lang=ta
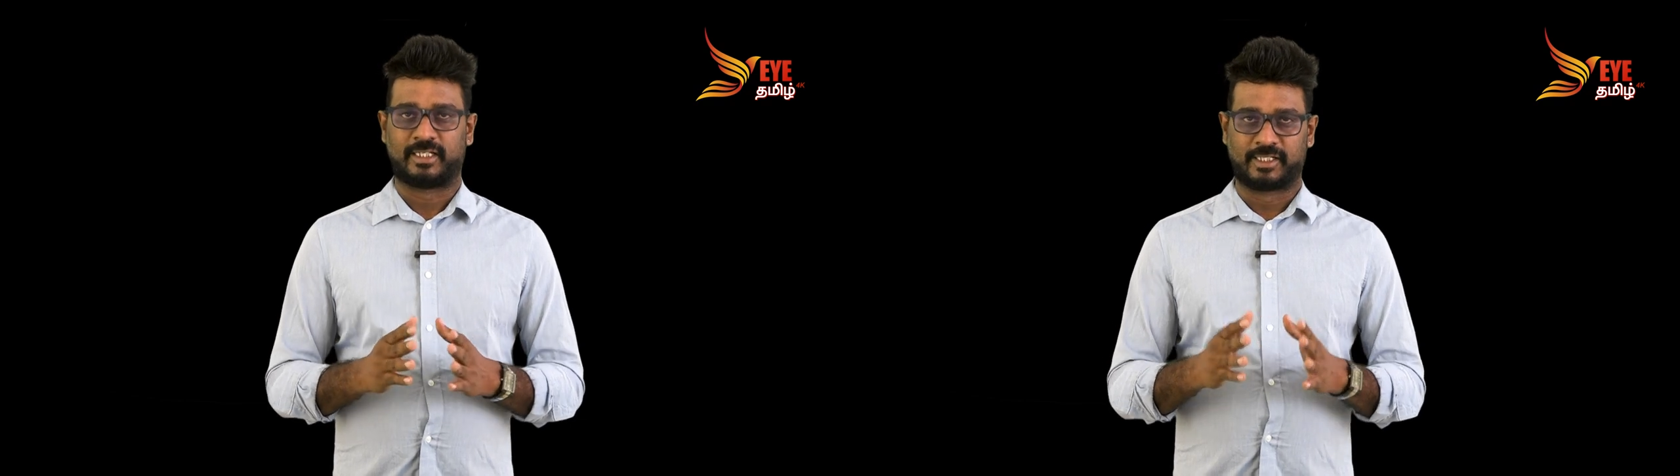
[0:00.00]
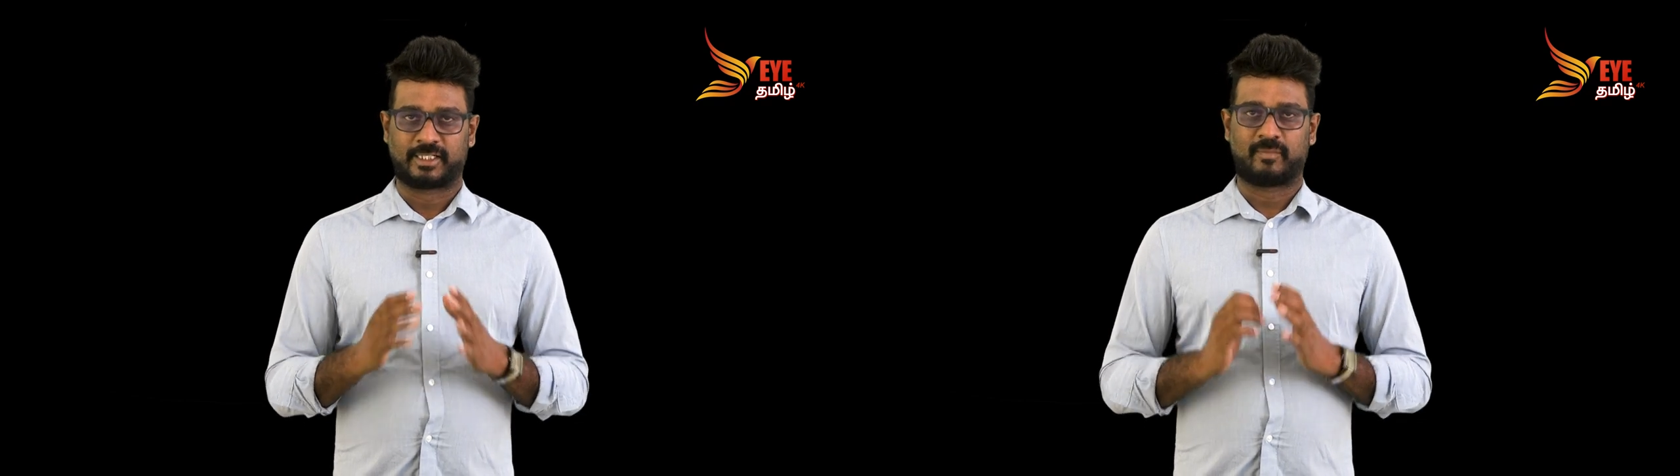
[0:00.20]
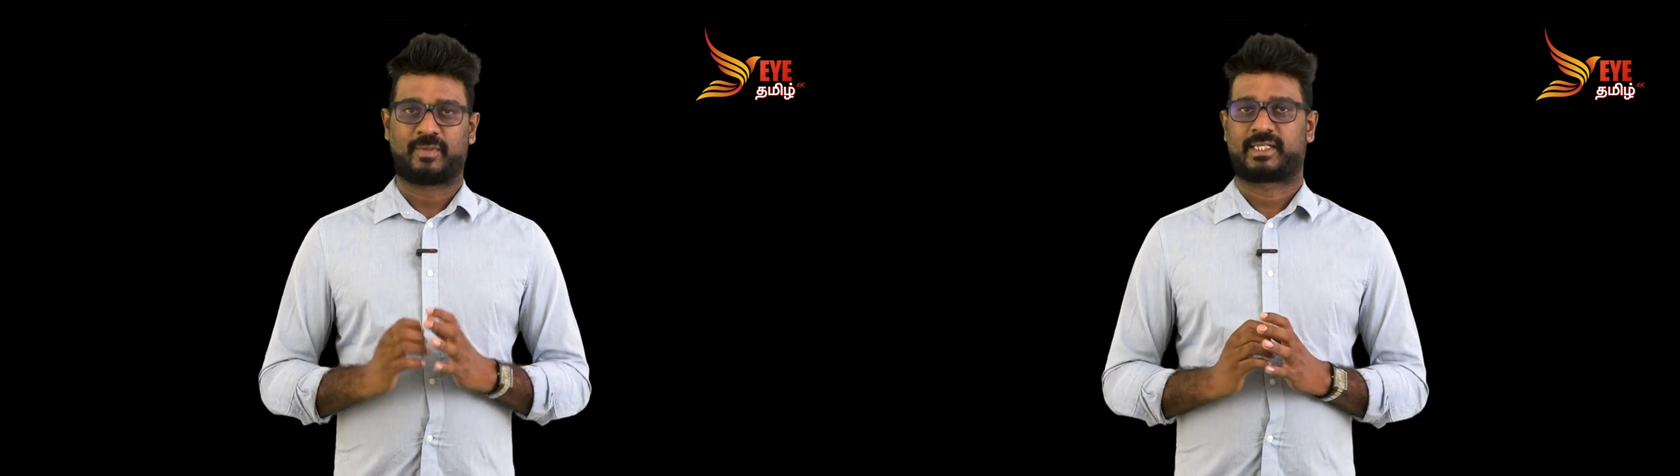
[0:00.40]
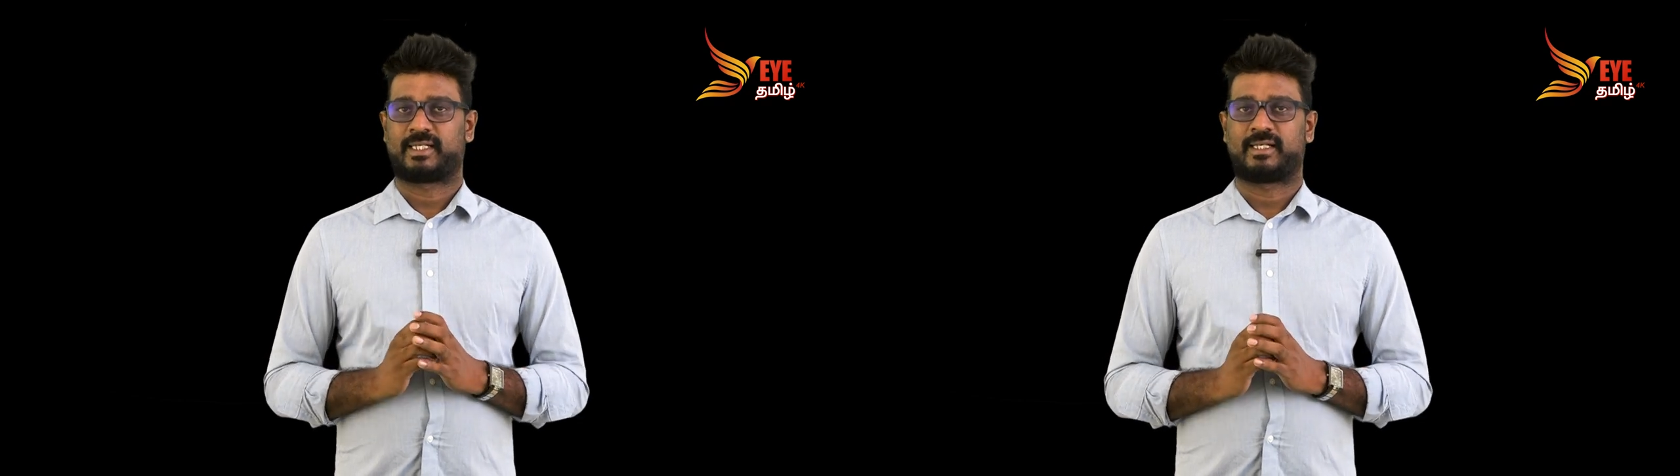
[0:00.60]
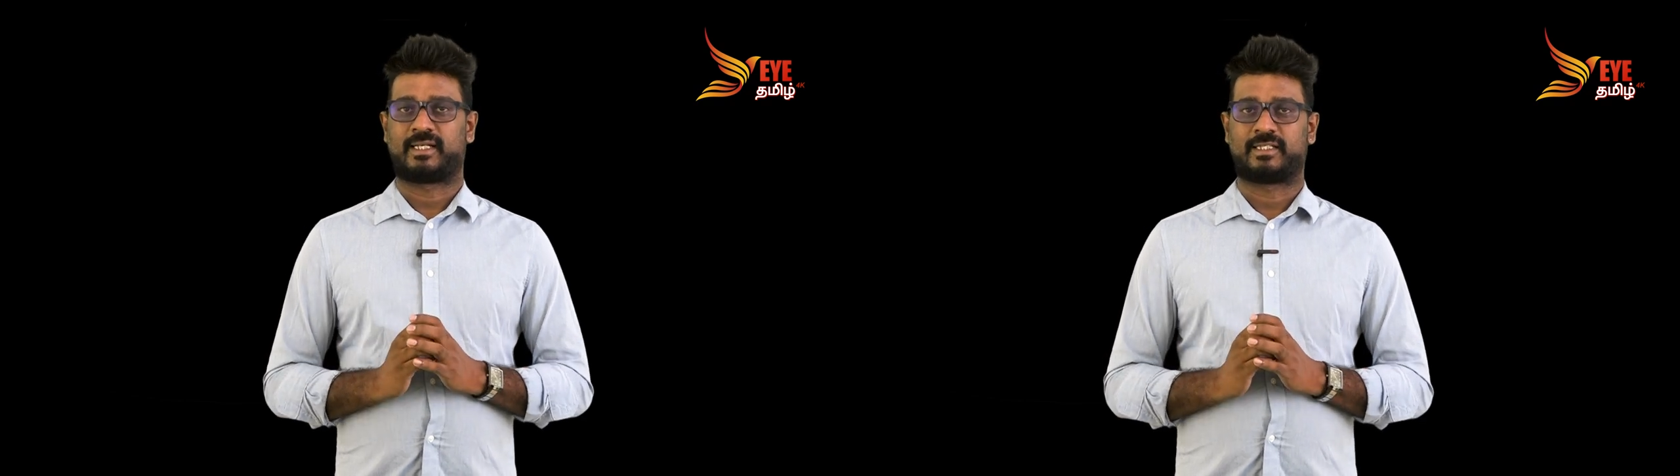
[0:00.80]
எடுக்கப்பட்ட
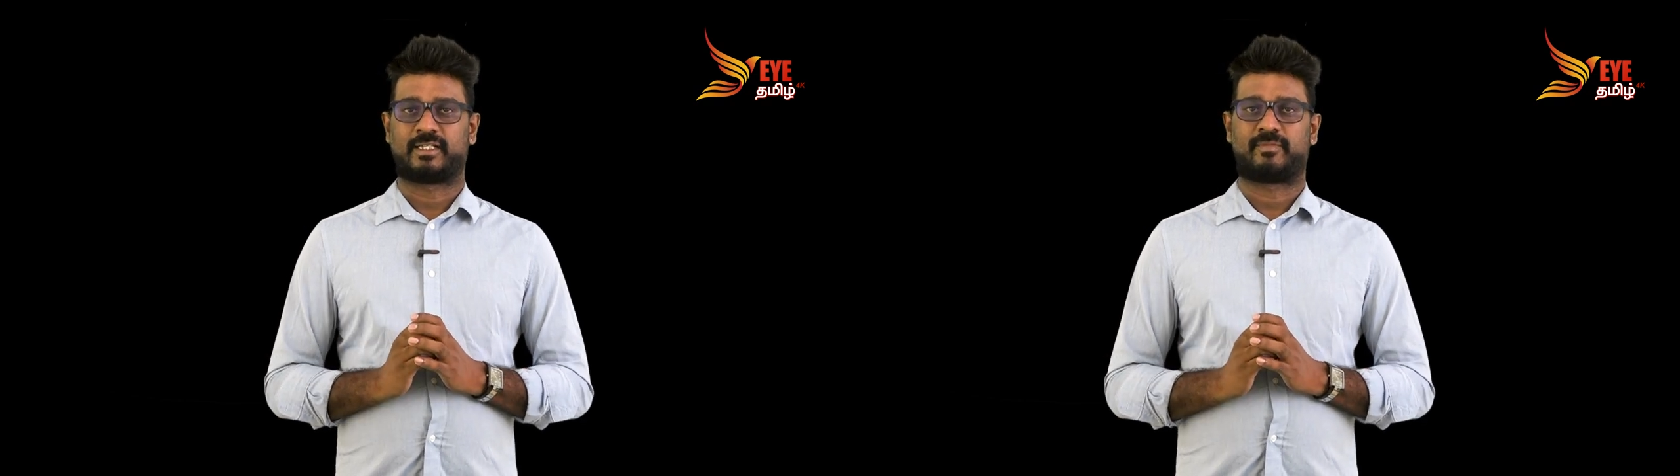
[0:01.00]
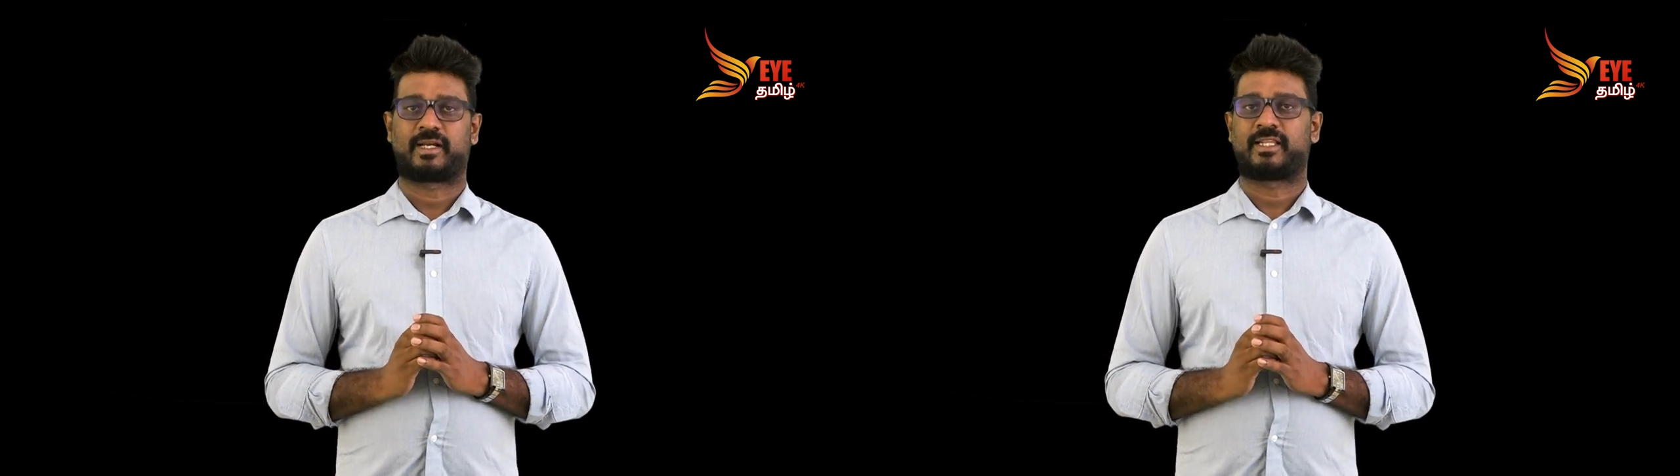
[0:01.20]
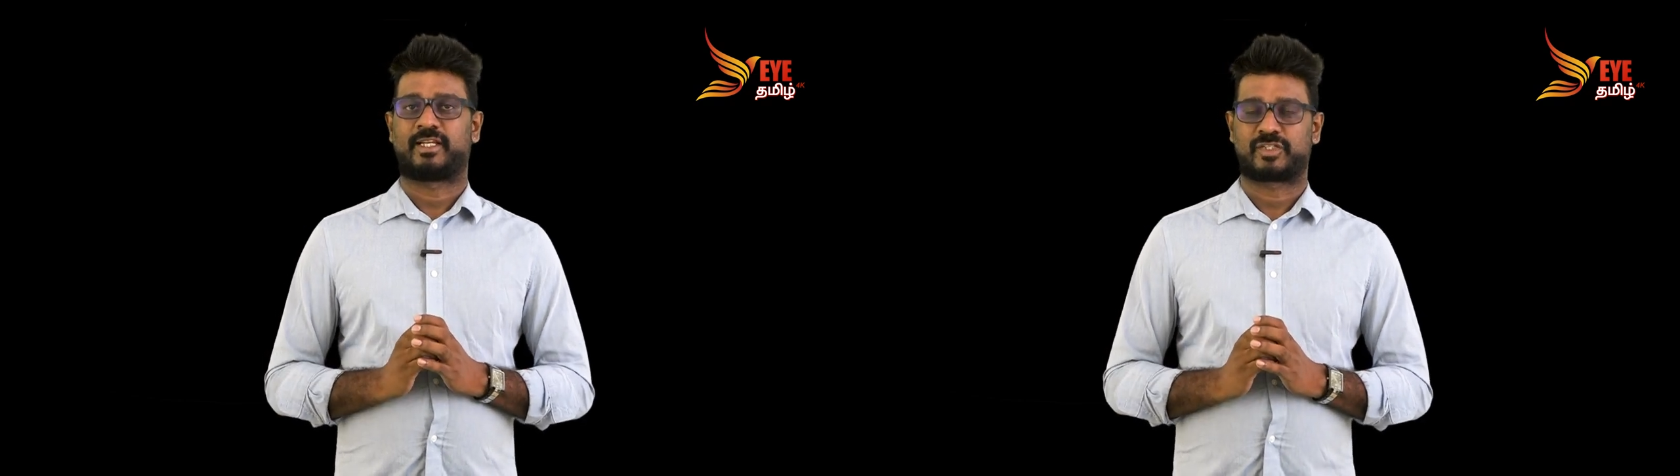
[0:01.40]
அந்த மனித